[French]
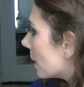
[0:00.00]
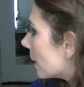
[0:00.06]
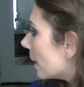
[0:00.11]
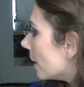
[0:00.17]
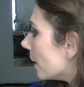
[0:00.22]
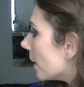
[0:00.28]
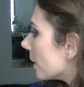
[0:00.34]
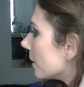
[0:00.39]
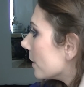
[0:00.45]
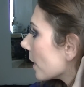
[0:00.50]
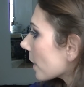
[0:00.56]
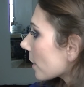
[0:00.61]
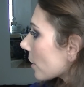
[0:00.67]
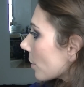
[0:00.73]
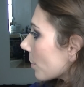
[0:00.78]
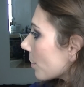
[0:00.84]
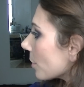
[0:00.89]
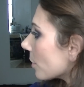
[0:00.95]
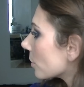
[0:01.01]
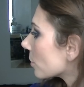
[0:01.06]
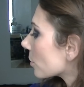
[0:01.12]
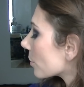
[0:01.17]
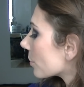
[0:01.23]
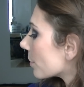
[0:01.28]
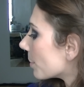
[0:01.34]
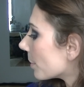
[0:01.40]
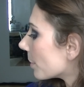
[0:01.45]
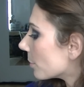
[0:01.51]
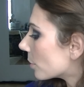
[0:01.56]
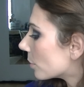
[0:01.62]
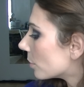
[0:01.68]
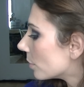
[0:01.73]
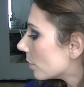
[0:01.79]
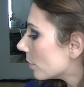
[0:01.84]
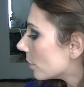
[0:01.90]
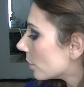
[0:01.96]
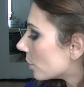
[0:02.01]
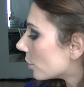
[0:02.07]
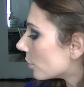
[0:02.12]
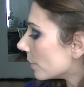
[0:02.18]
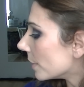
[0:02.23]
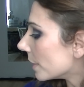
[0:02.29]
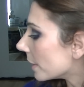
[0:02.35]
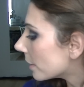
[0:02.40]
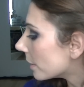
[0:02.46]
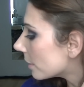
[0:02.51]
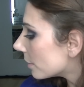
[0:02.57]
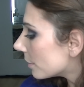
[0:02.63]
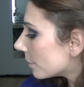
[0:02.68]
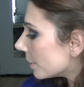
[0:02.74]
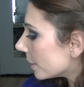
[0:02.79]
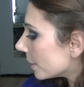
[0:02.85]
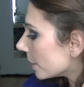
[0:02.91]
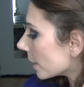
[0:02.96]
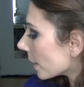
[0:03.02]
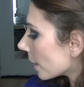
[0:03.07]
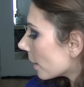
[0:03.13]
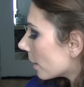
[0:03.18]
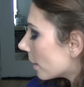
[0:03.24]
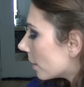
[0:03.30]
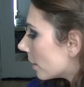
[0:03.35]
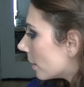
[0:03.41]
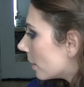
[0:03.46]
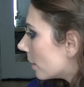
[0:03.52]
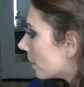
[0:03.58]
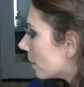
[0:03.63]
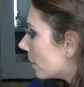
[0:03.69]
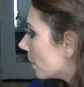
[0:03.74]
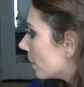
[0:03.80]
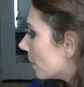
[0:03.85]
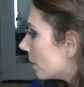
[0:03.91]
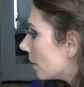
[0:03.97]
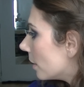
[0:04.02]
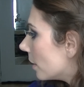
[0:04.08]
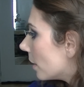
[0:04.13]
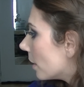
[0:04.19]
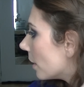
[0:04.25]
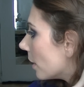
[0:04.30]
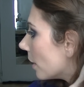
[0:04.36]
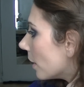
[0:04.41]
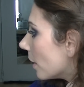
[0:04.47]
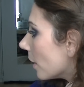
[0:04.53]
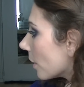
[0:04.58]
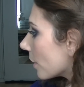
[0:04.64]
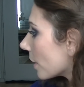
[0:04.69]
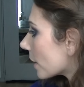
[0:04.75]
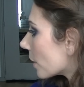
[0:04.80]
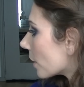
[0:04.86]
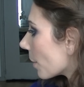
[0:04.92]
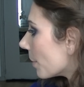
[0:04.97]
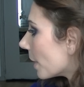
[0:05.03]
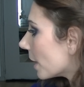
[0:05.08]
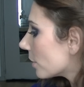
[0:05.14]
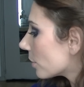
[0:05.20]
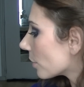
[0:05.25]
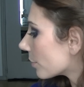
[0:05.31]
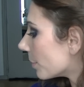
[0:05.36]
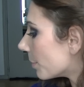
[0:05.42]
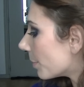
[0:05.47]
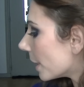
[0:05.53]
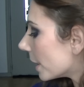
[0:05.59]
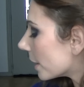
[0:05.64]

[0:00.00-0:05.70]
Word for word: Et là, directement, j'en fais pas beaucoup. Je vais finir en natte normale. J'en fais pas